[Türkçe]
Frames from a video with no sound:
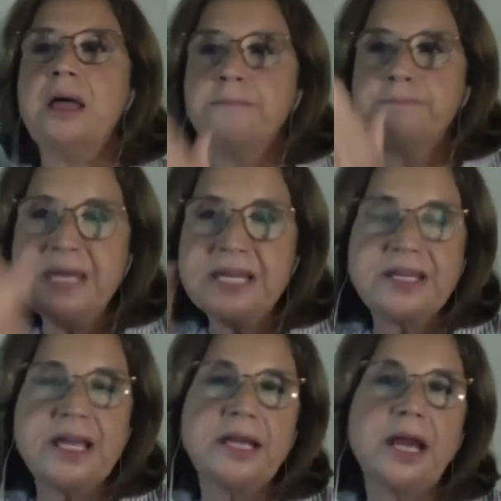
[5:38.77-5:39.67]
bir
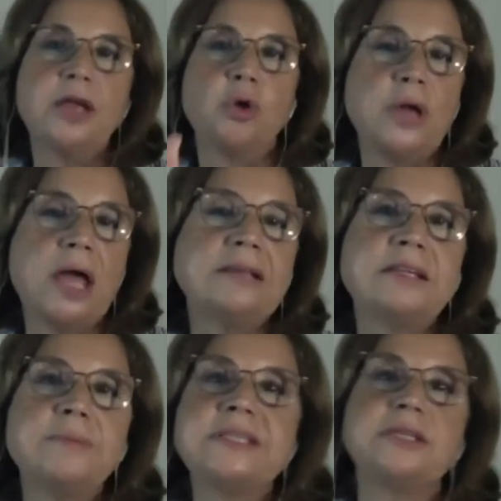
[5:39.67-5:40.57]
yere
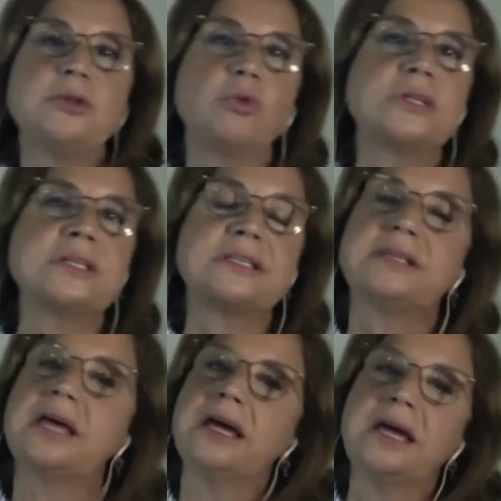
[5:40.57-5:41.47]
yöneltilmesi
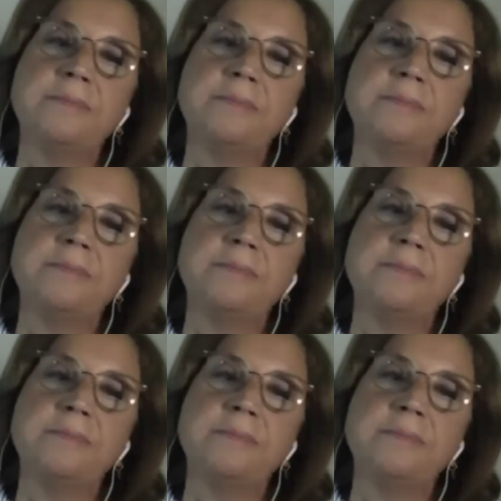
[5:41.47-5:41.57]
noktasında